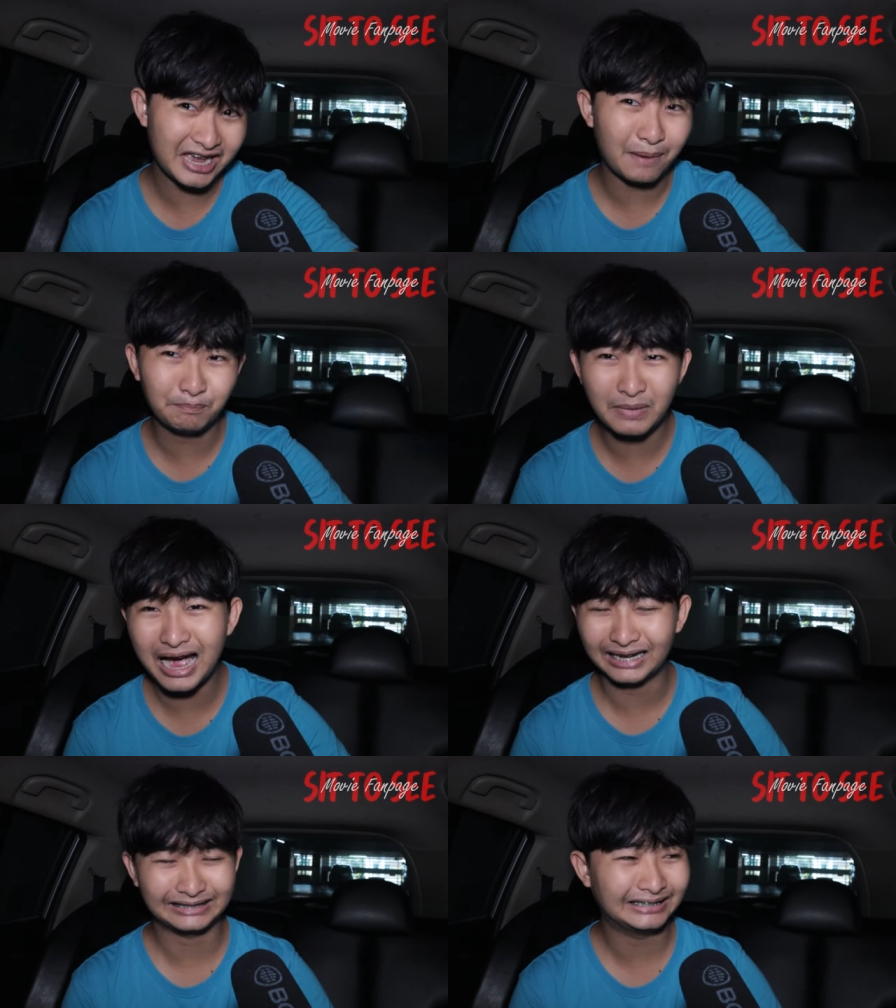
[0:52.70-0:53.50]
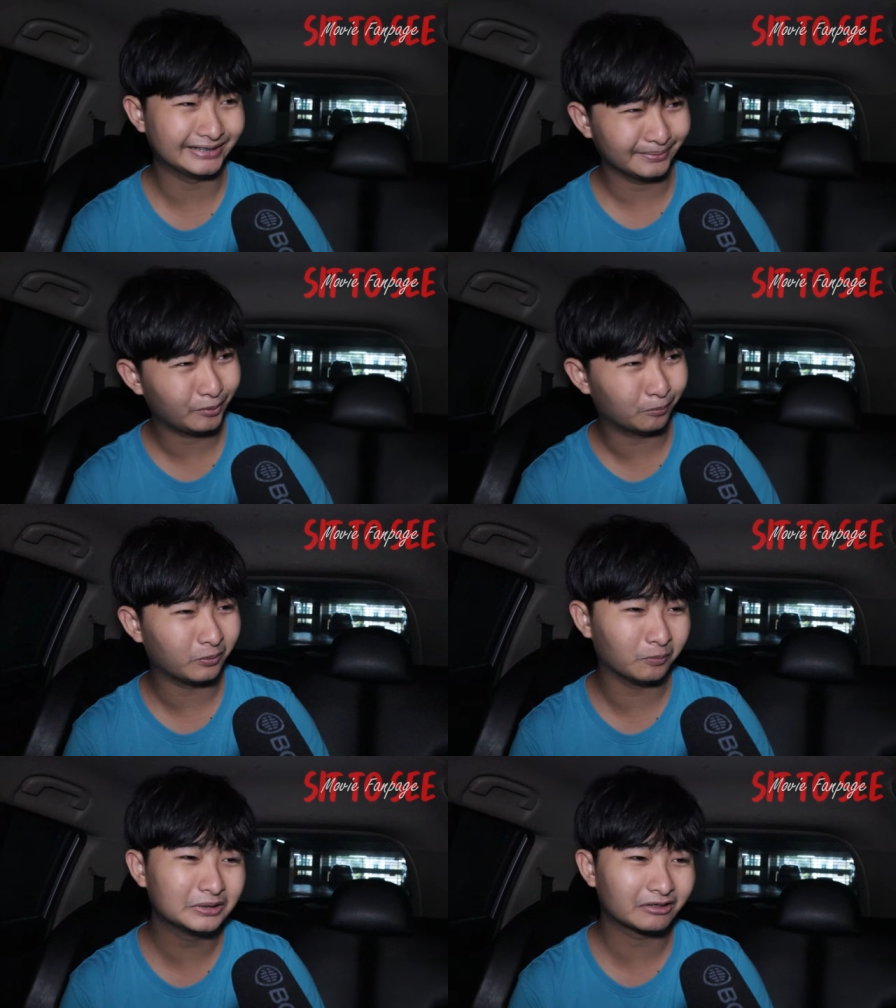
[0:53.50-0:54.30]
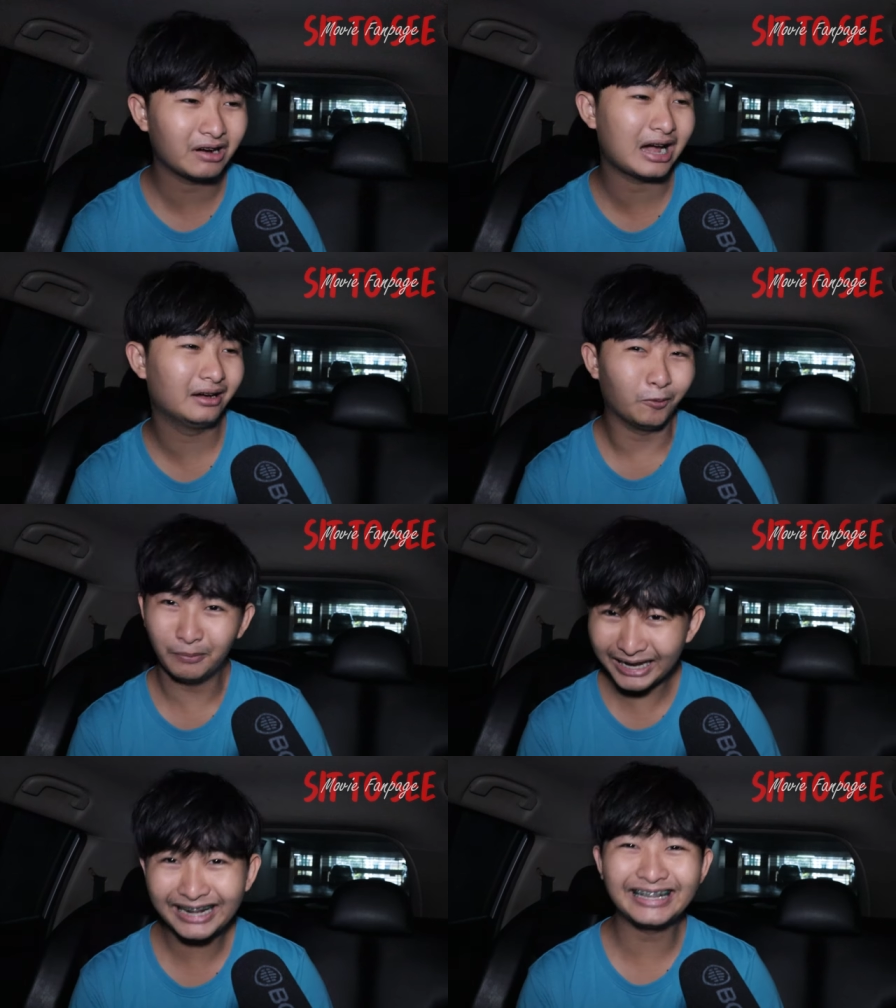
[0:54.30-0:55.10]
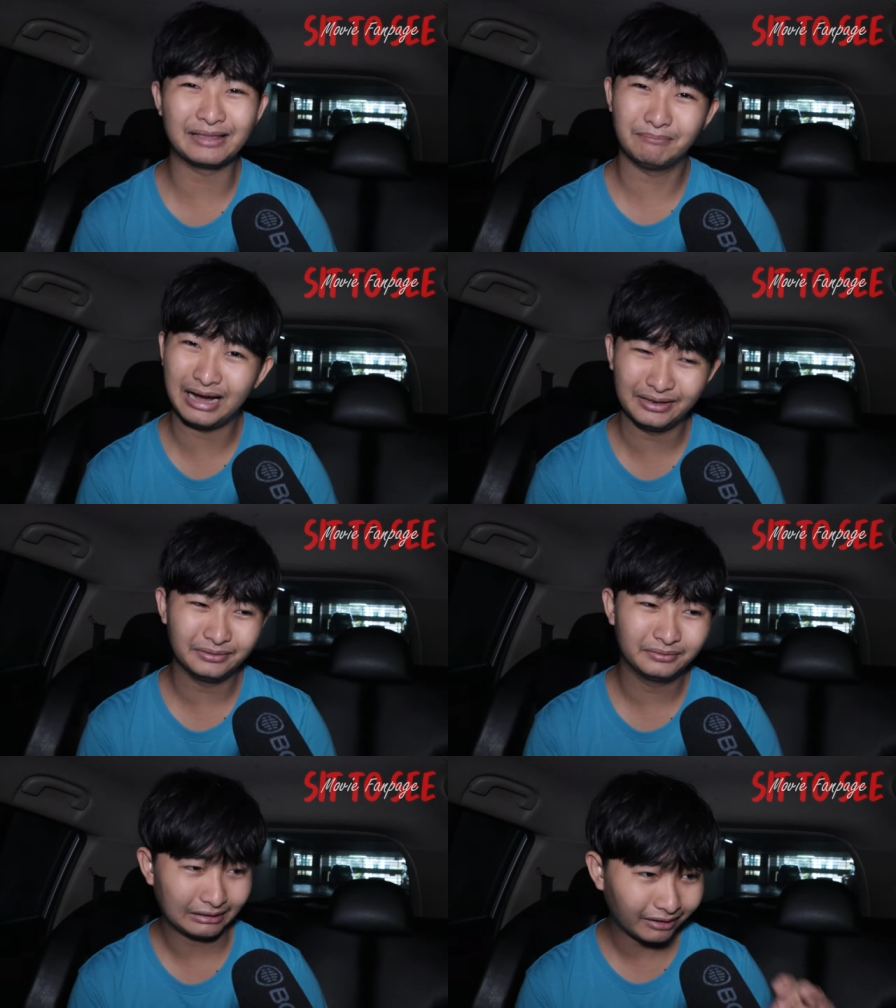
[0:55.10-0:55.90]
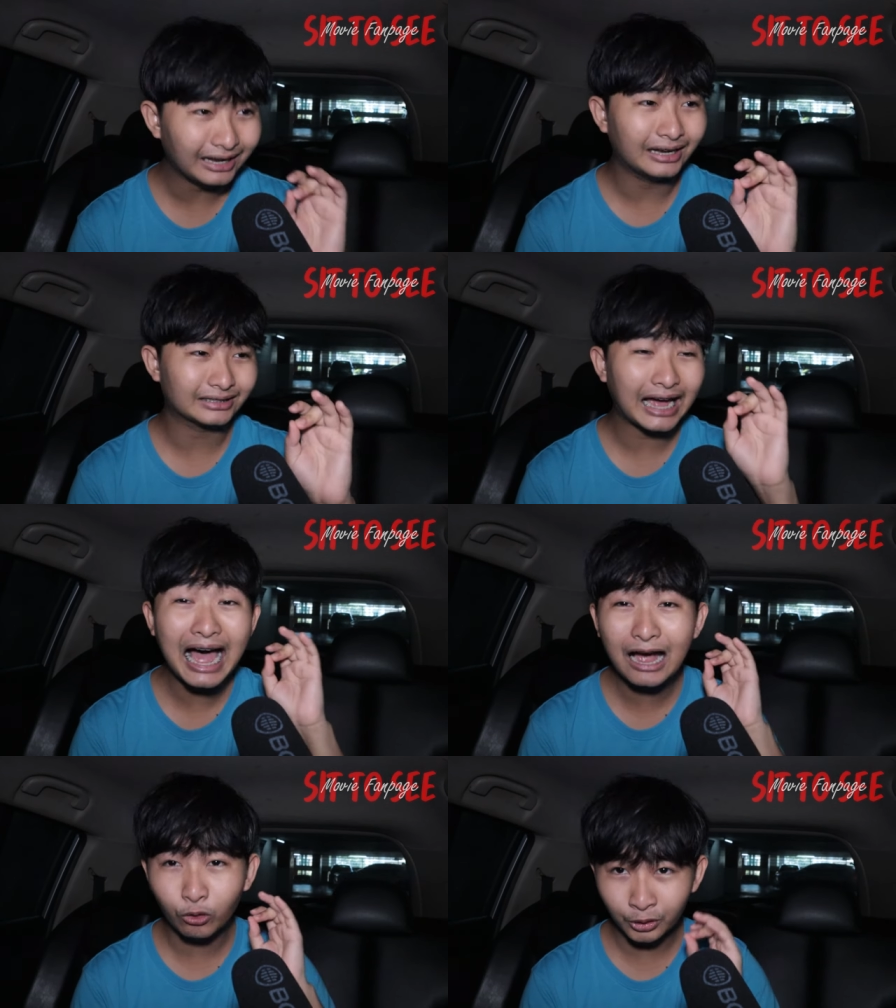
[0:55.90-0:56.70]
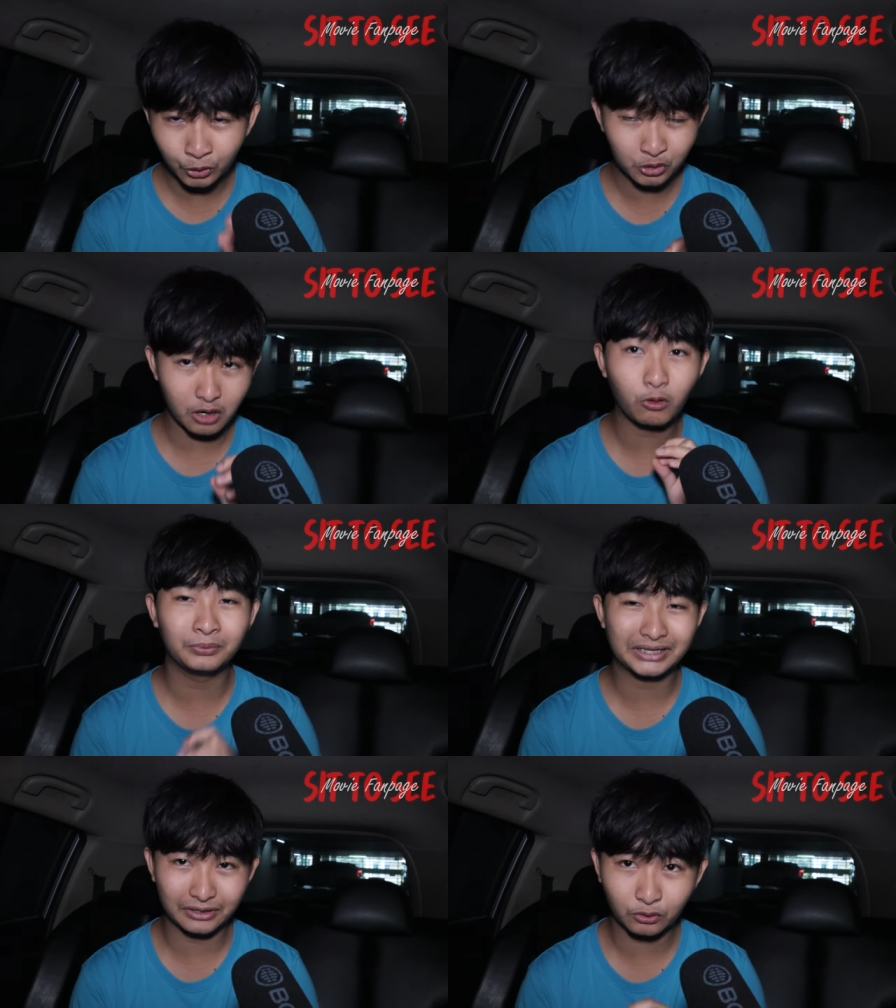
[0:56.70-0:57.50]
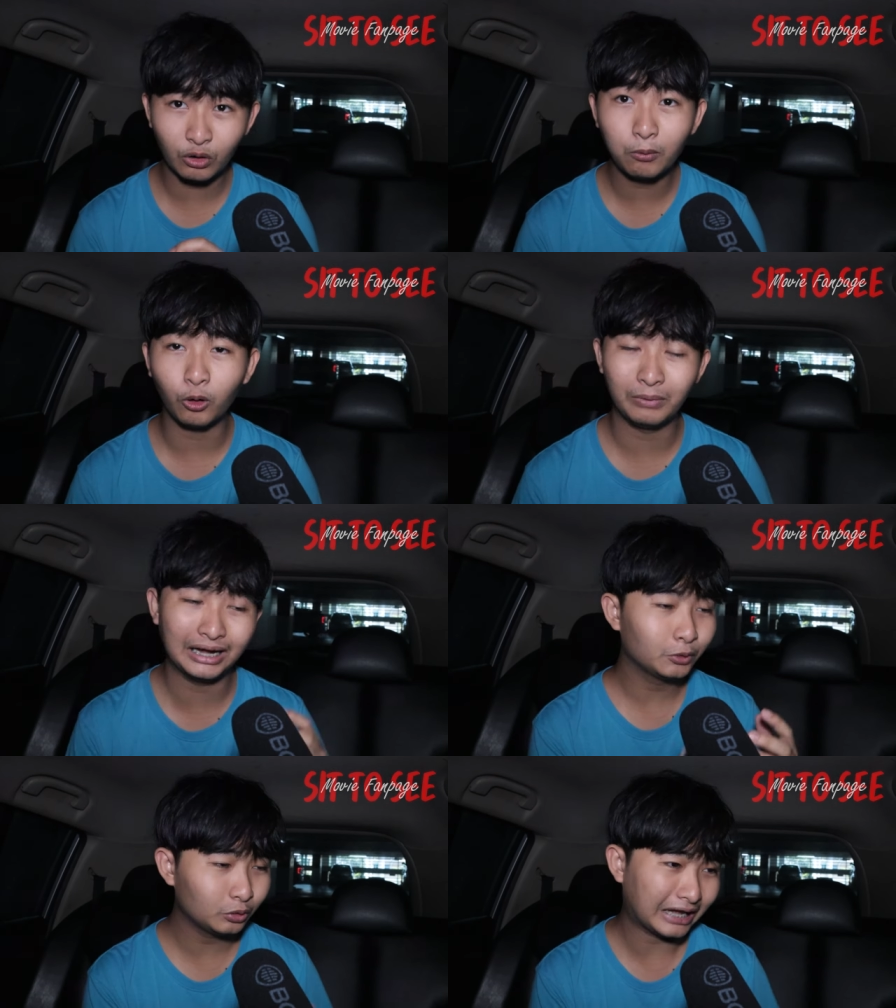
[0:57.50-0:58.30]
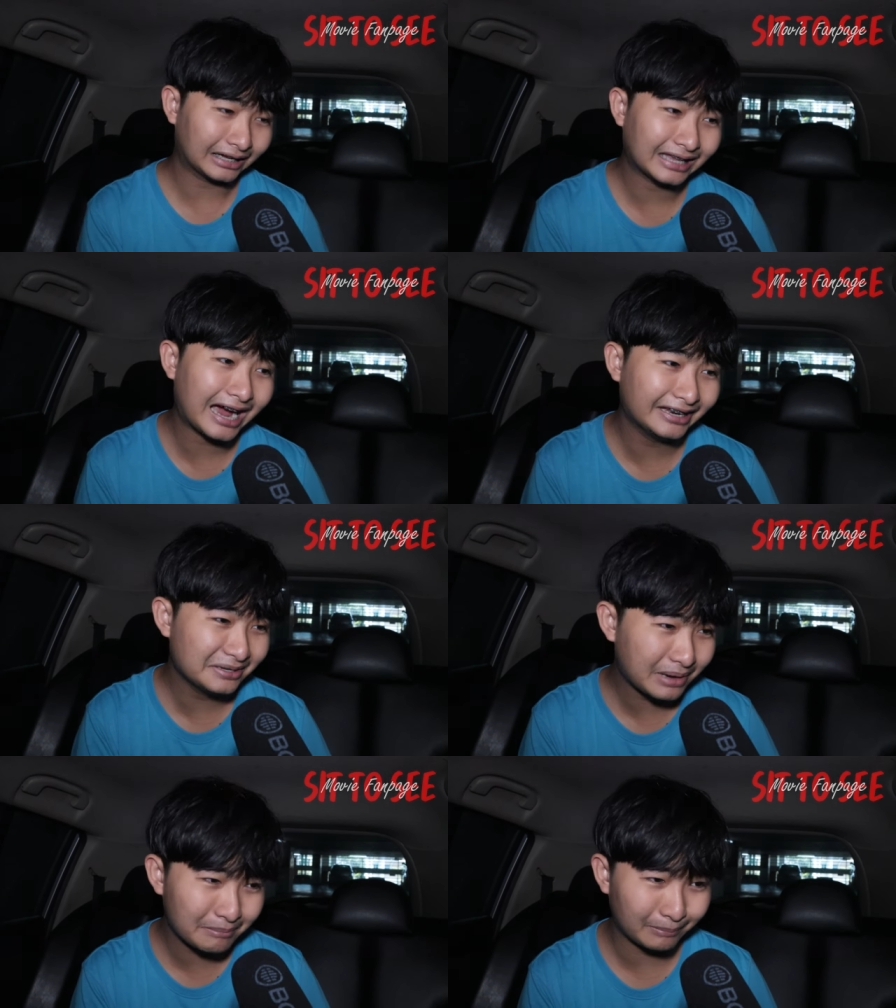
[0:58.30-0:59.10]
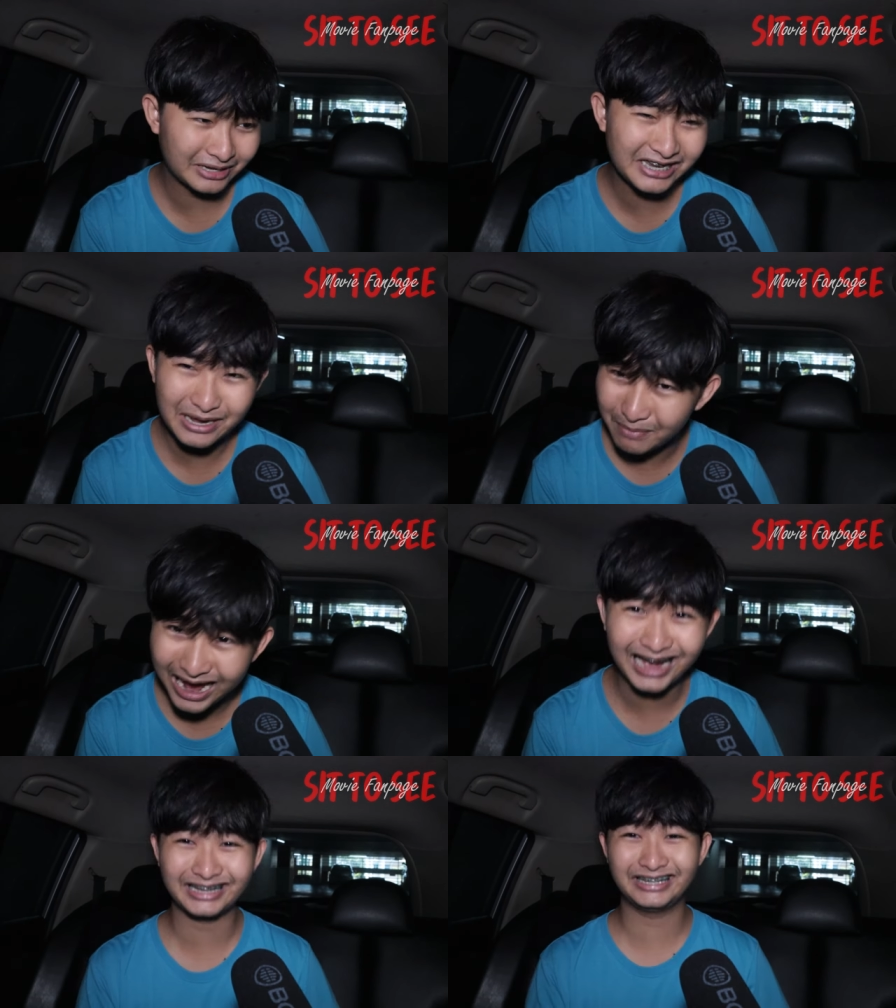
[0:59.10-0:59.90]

ย่ำมากแต่สำหรับผมผมรู้สึกว่า ผมไม่ได้เกลียดมัน แต่ว่าถ้าคนดูช่องผมเนี่ยจะรู้ว่าผมอะดูหนังไทยที่แม่งแบบเฮี้ยมาก